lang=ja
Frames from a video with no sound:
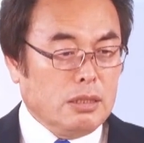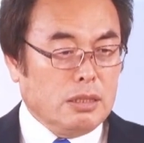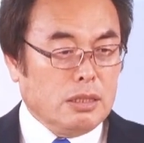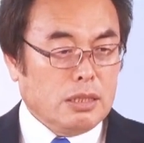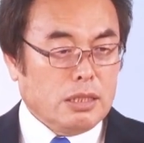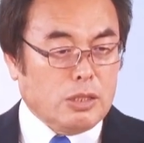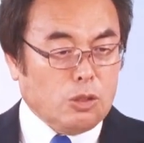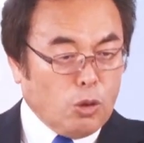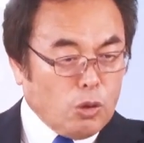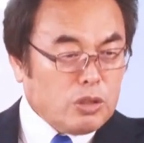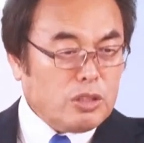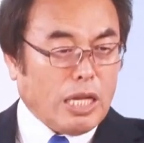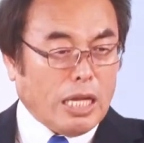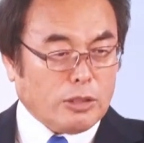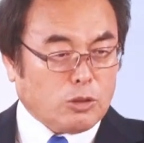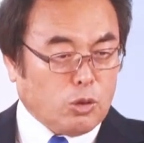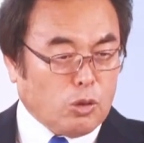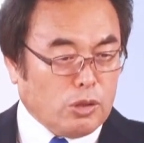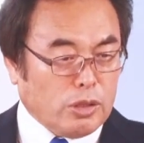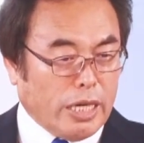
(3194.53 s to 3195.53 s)
いろんな
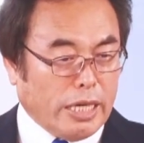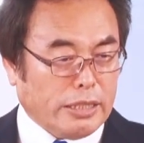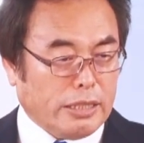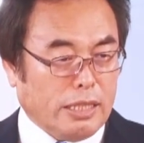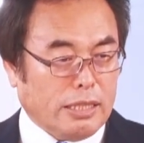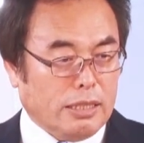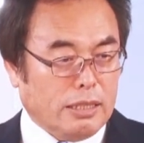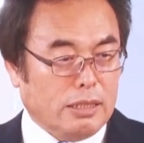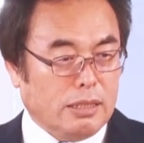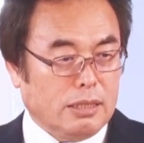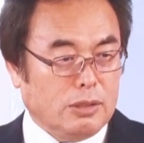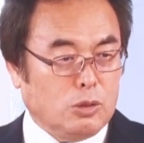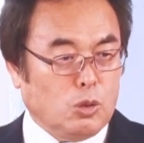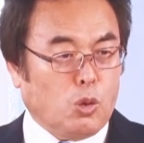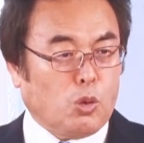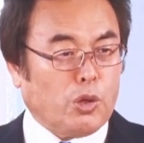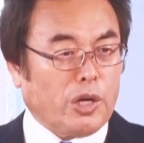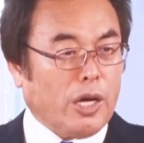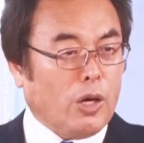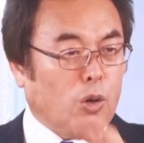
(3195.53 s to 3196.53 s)
その何
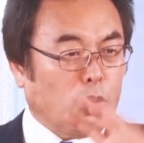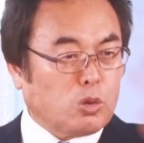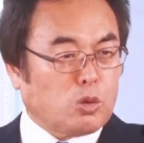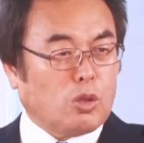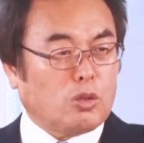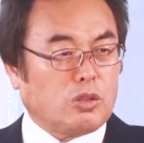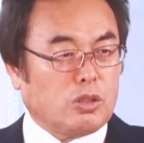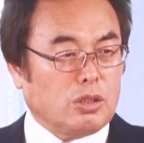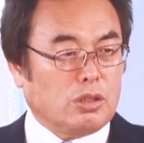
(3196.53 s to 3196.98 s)
汚れを落とす